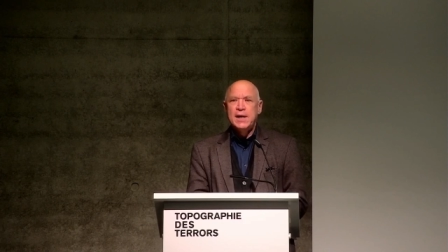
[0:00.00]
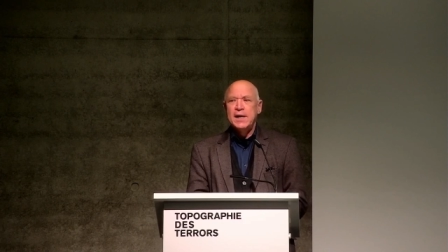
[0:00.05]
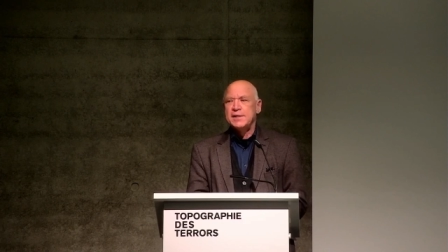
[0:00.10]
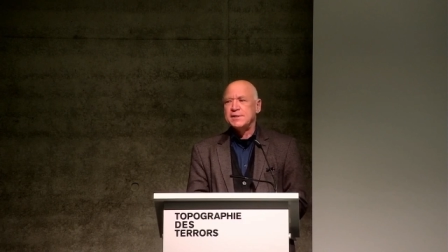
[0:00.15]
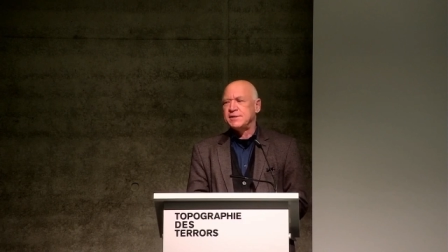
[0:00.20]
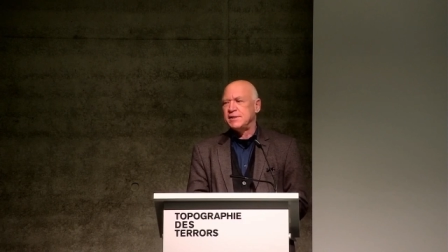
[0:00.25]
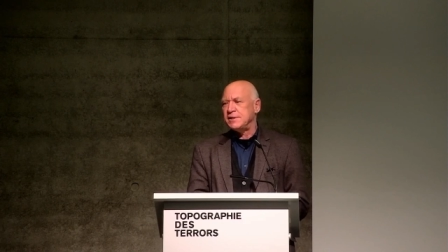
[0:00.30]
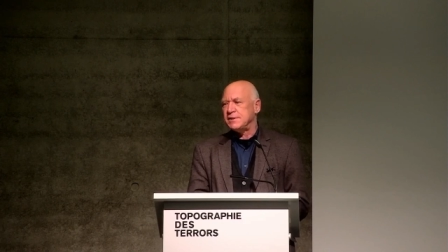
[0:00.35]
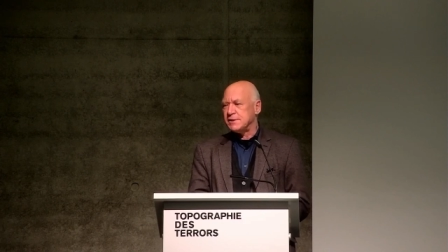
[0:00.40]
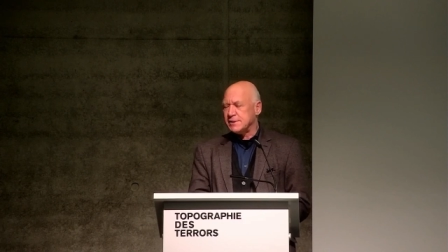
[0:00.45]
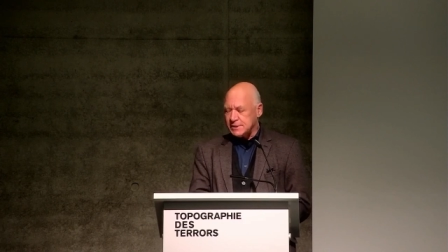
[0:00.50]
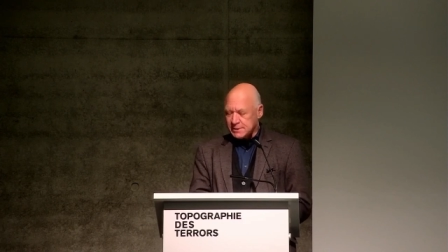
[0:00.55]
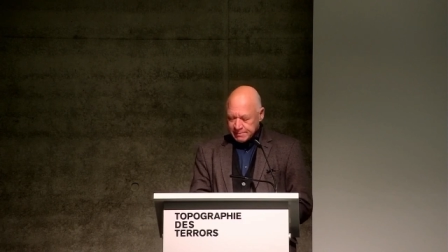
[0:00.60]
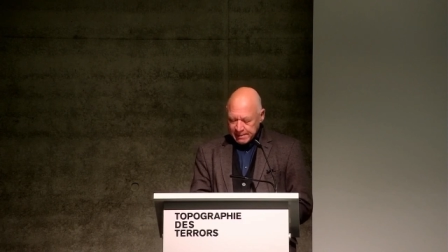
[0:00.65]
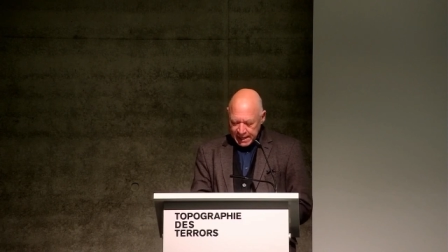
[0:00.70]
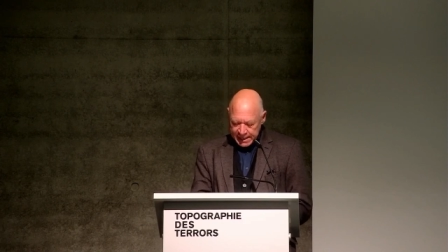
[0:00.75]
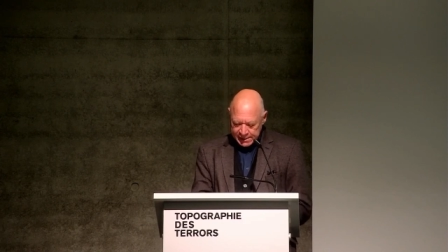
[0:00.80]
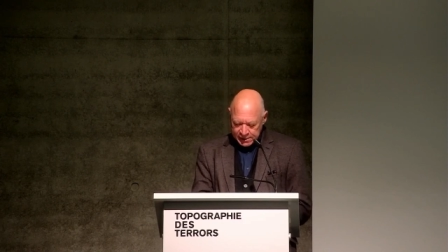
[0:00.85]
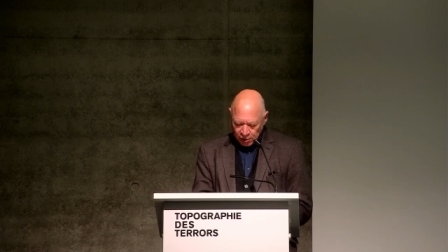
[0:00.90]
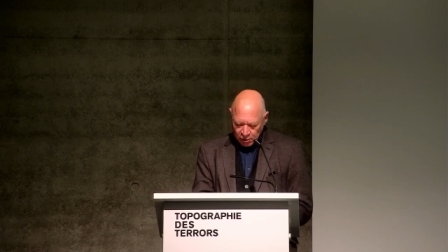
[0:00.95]
Es ist
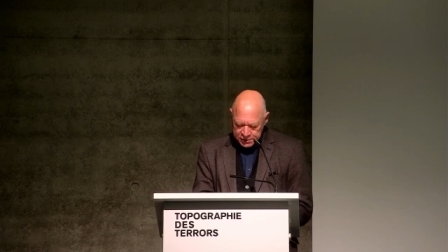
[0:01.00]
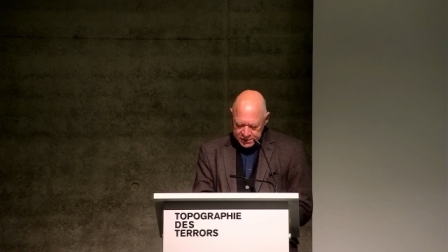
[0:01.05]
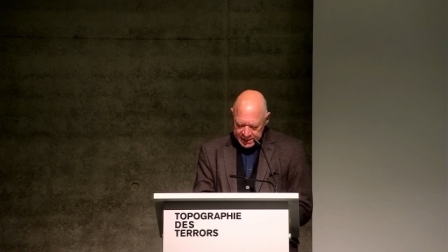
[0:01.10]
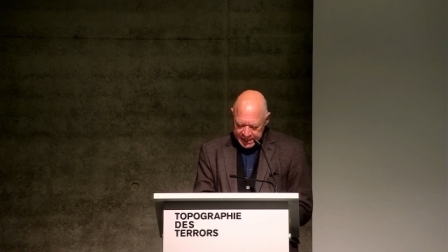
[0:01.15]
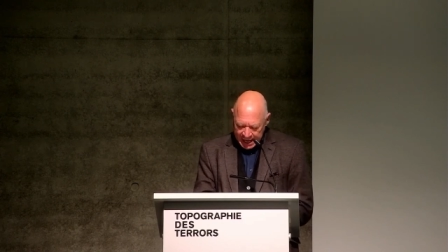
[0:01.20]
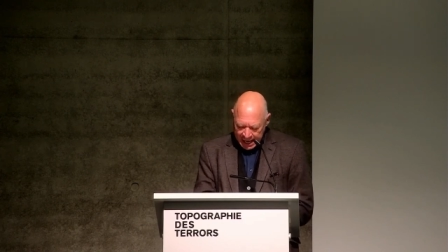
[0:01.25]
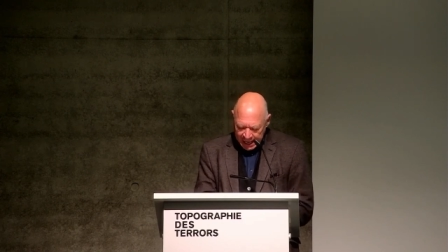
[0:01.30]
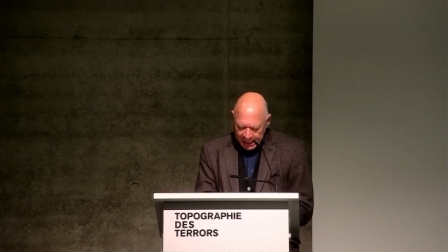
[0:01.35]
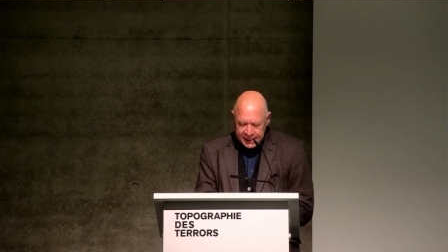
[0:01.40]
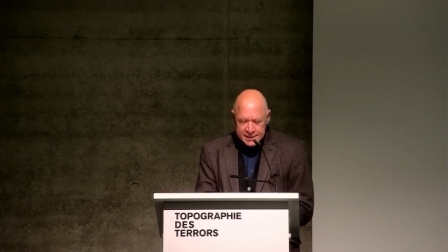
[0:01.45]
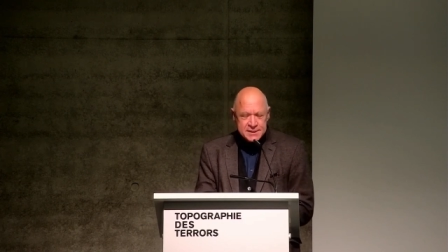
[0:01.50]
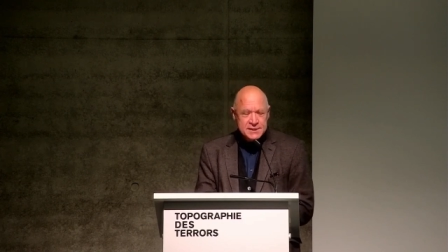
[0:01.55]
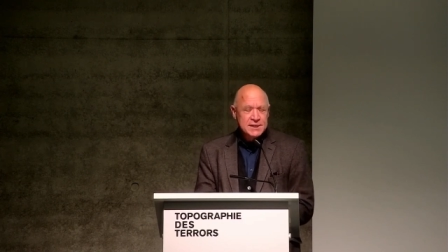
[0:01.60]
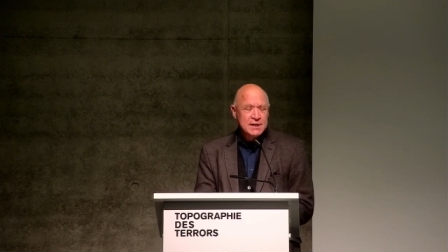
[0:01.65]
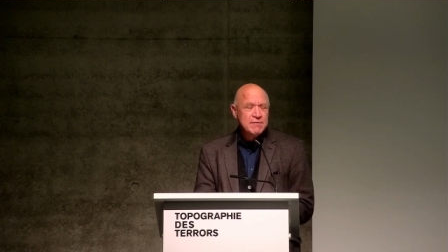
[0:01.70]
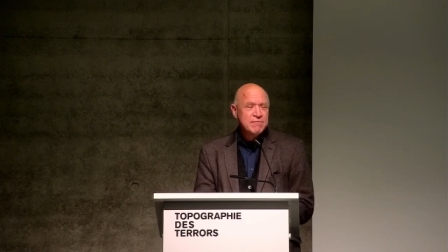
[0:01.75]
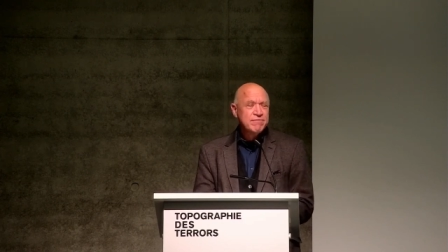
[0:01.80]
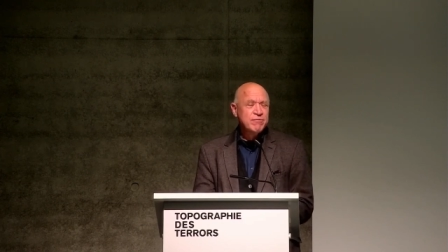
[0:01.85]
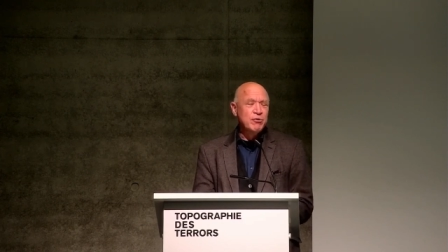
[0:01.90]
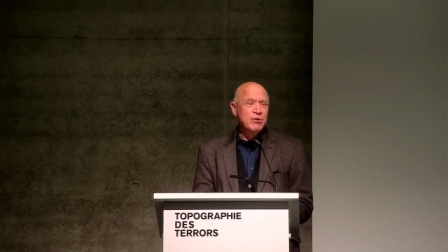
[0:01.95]

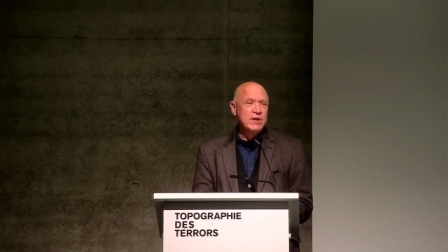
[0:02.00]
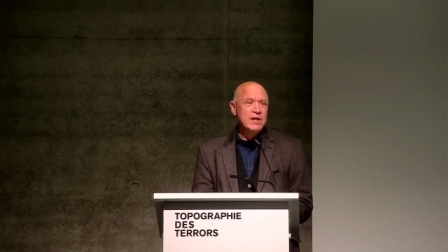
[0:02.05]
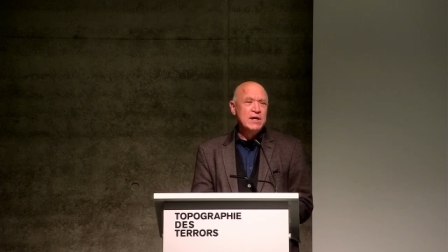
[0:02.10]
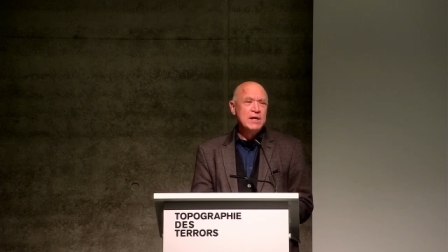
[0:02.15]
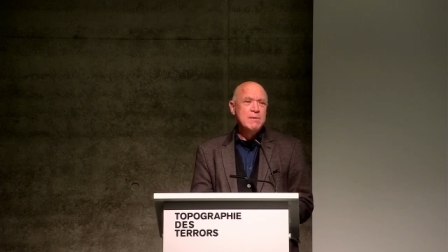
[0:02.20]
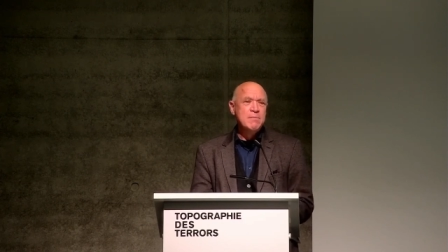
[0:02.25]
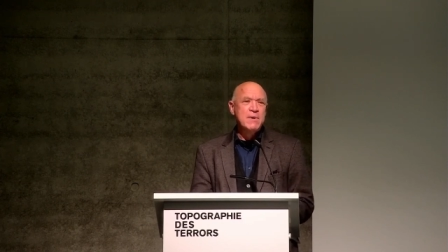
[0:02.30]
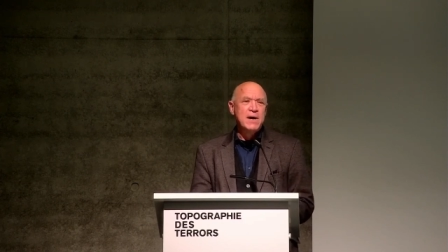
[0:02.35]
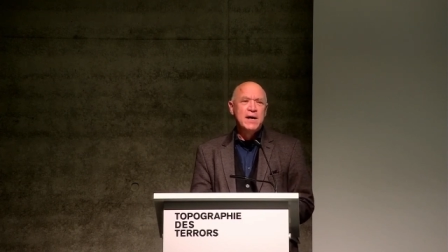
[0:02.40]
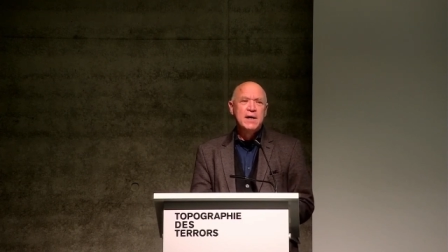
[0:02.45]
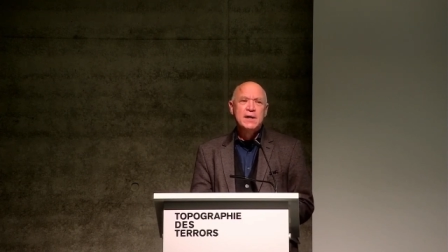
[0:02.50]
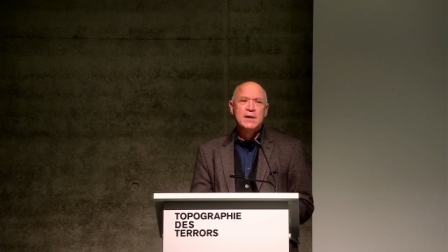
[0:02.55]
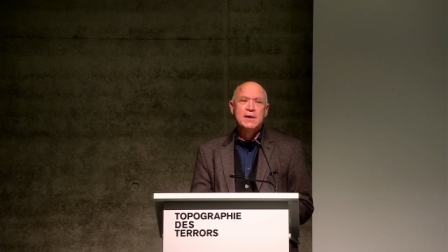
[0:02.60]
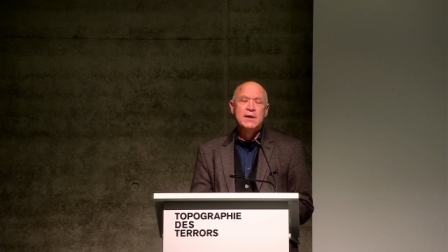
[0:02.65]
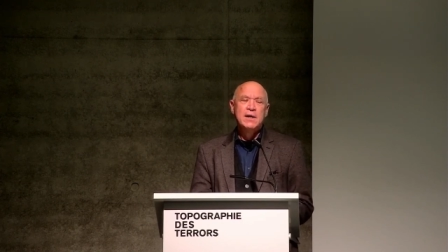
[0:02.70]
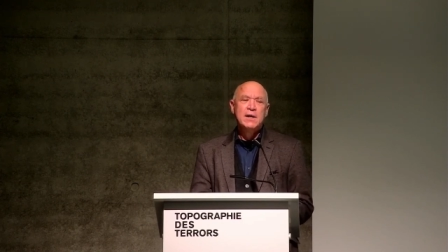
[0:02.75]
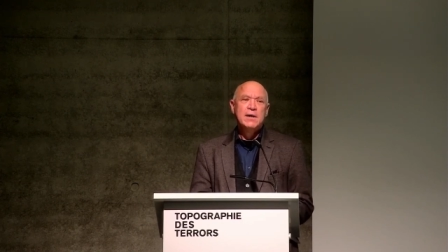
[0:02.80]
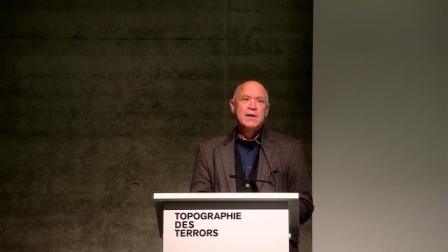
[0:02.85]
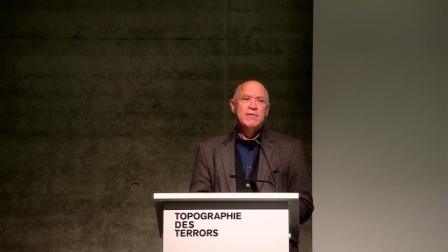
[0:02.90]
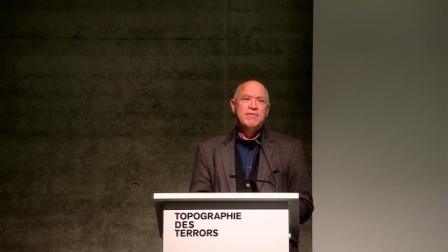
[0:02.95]
2018 von ihm
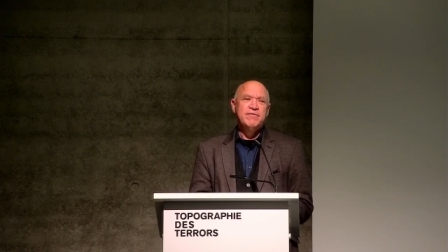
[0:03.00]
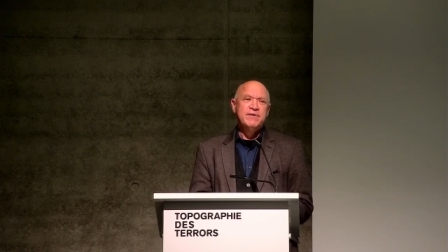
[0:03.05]
ein